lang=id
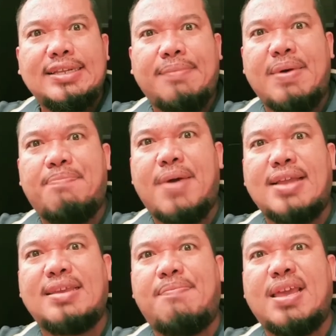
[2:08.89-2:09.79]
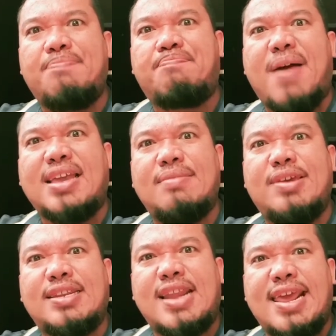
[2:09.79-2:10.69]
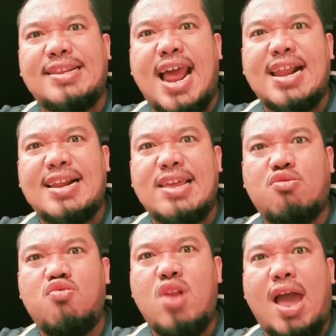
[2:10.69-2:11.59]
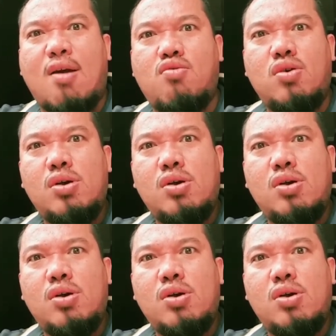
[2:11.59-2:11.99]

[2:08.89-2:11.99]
Apa-apa aja pagi-pagi bikin naik darah, naik gula kau.